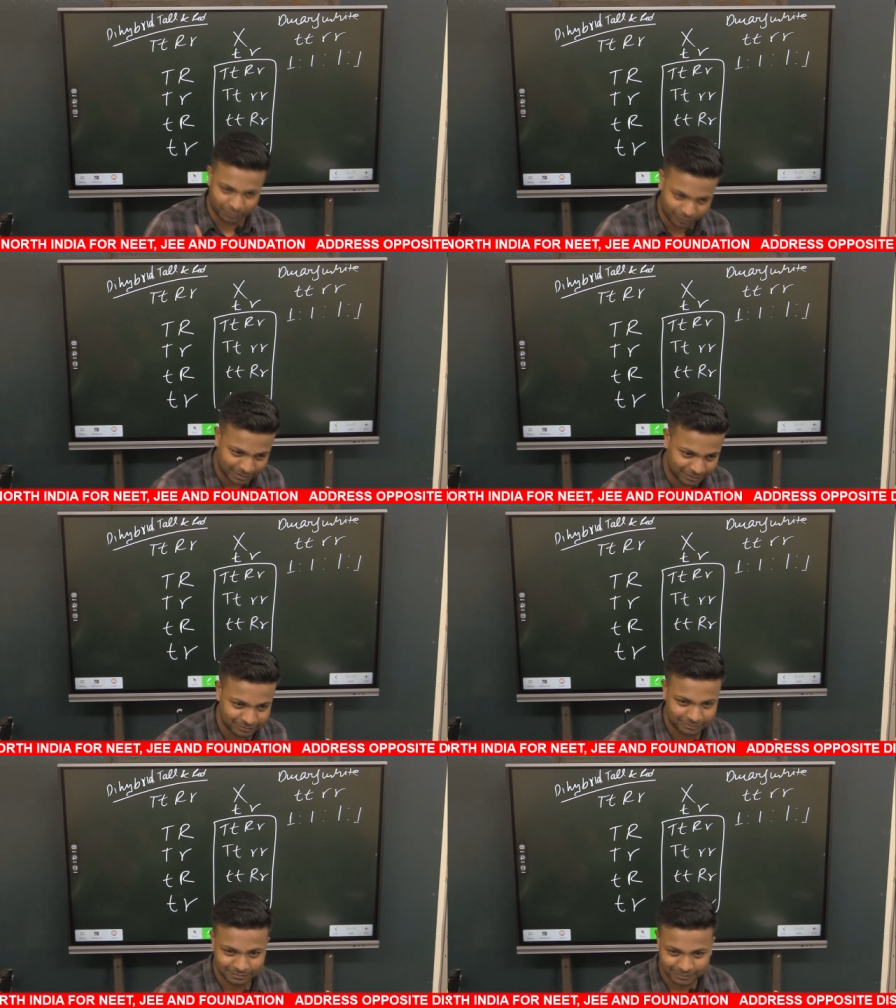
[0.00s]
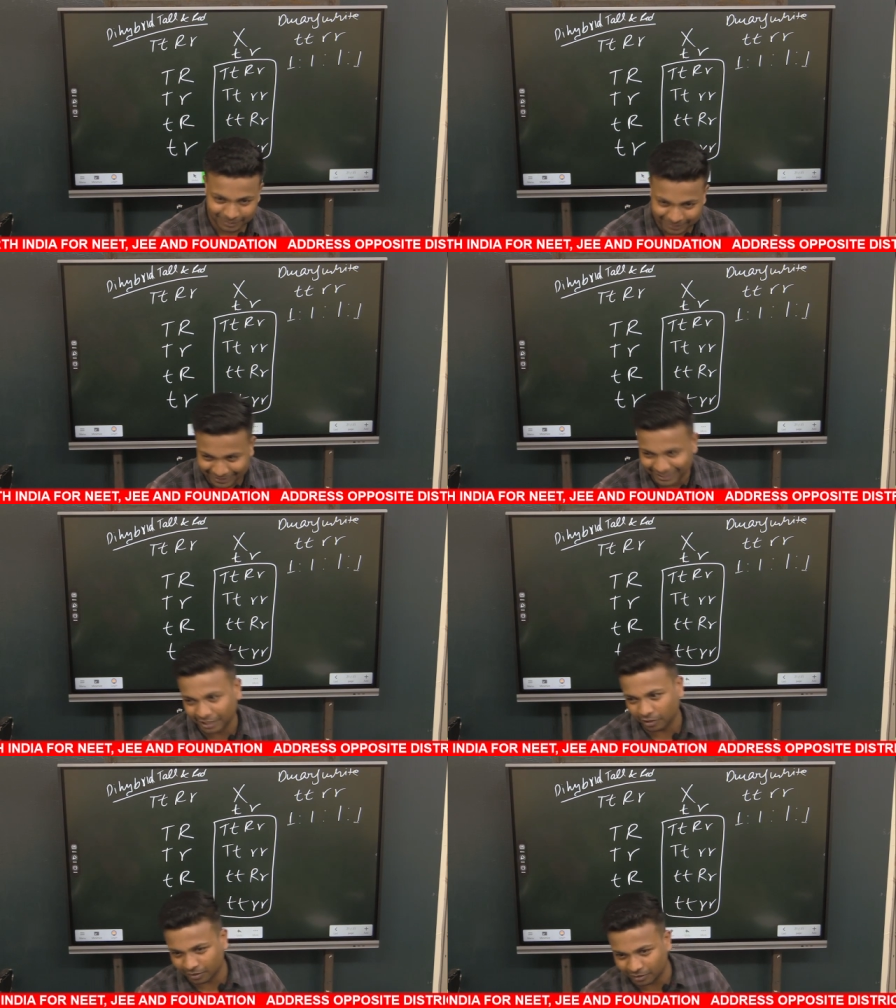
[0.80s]
वन क्लियर
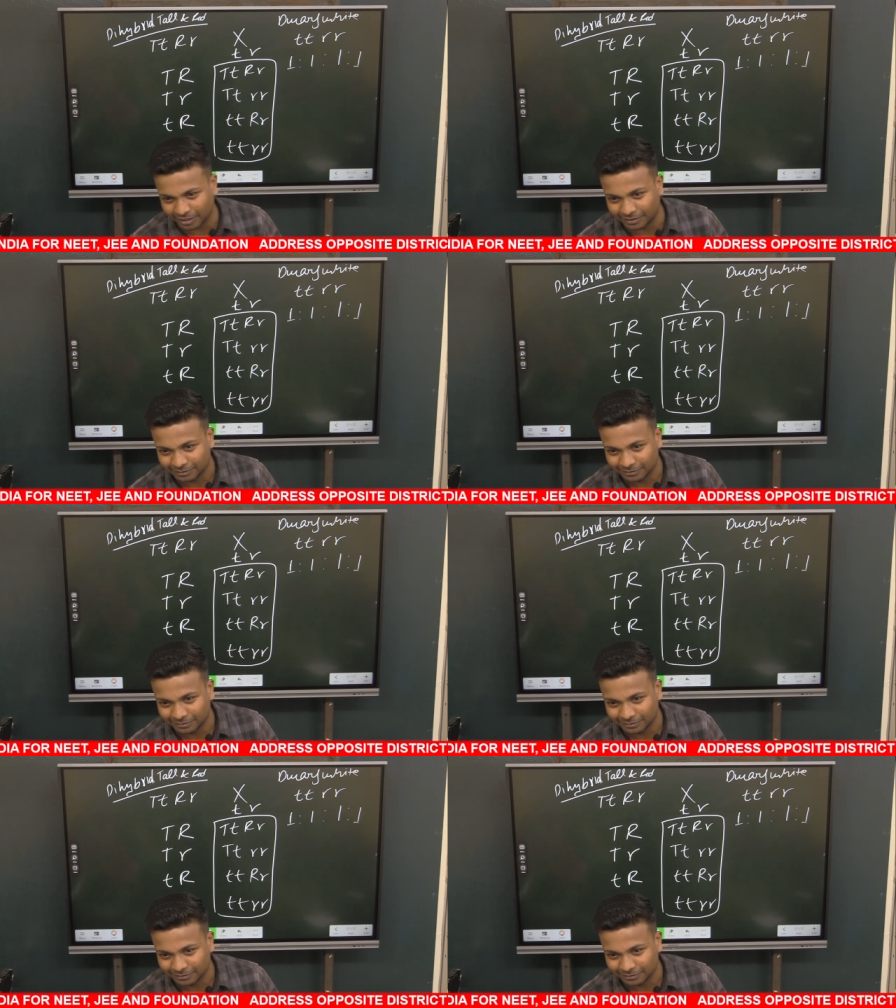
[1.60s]
और नॉट